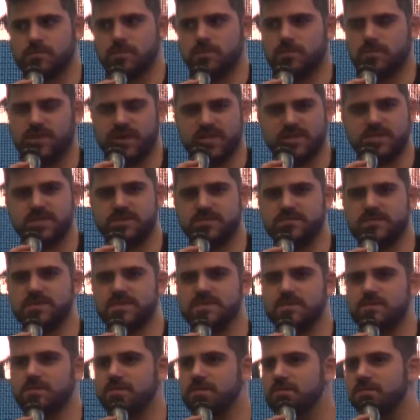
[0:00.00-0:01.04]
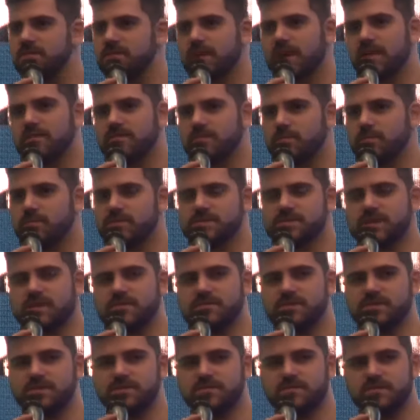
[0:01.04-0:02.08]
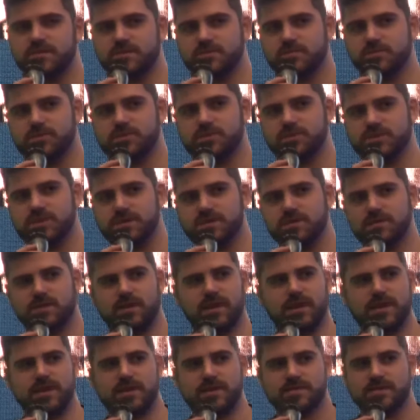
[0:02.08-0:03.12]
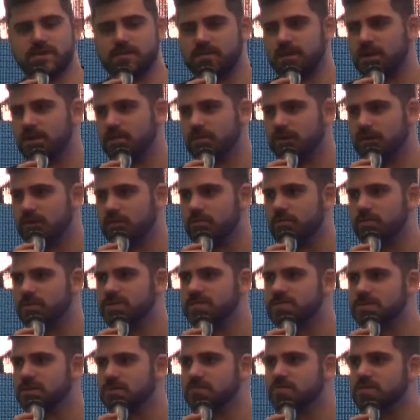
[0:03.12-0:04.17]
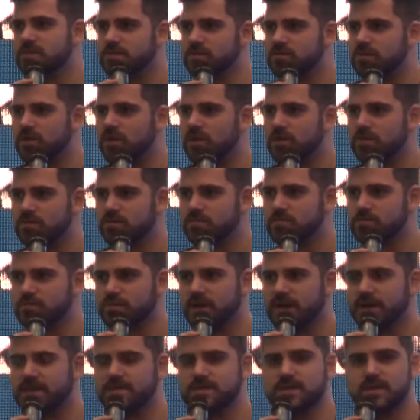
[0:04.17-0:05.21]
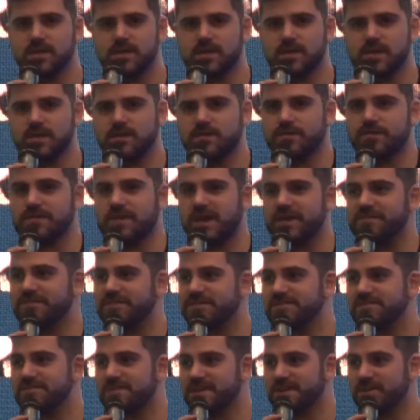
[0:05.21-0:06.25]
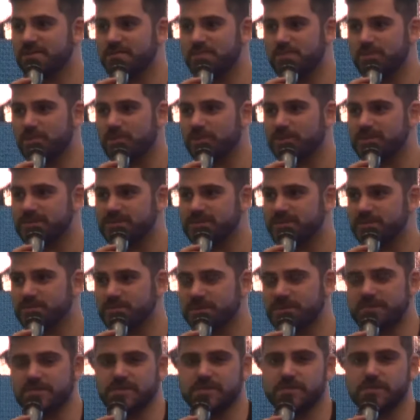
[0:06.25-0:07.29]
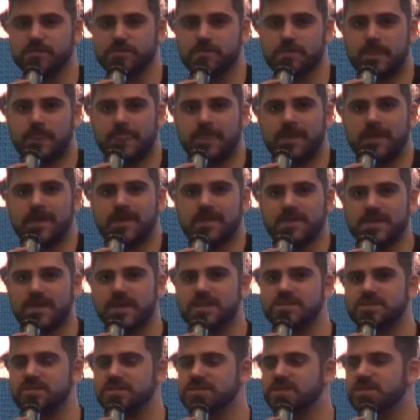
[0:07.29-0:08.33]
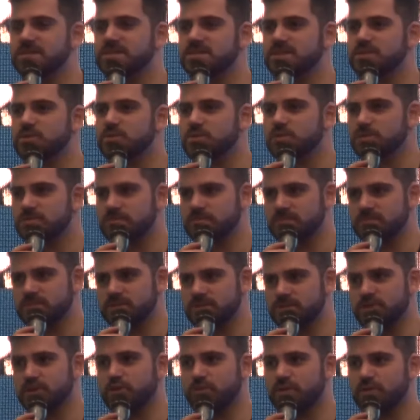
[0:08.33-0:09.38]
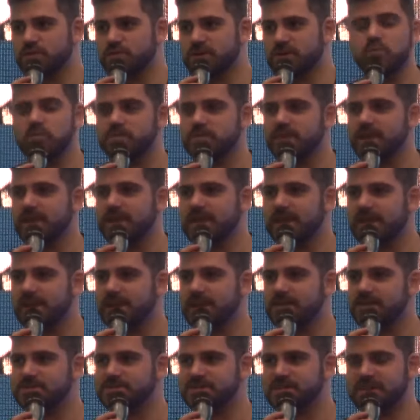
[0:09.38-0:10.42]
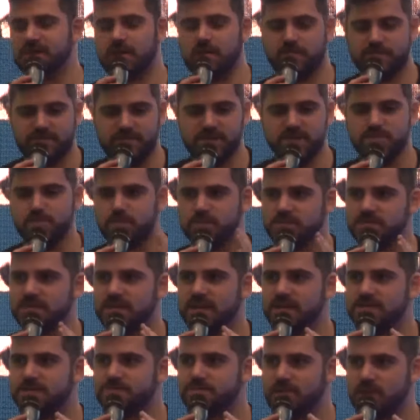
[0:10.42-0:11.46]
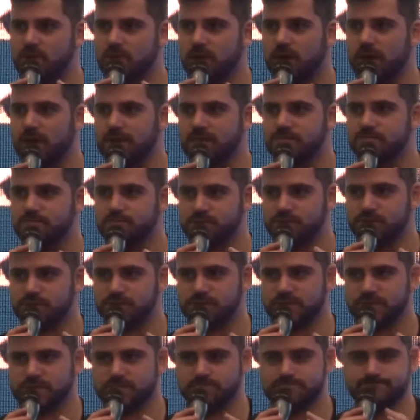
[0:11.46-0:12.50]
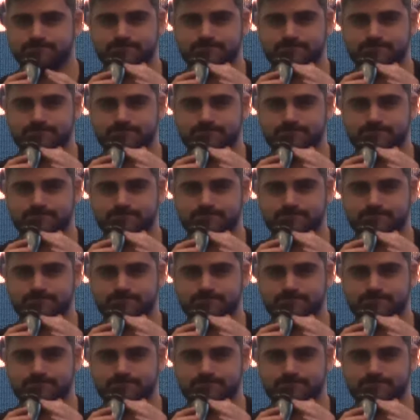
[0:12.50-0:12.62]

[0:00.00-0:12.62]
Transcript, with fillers: Pra gente vai ser meio inviável postar 20 vezes por dia. A galera trabalha horário comercial no escritório e tudo mais. E ficar vivendo por conta do perfil. E a gente agendou. A gente começou a... Mudei, ele tinha 20 postagens manuais por dia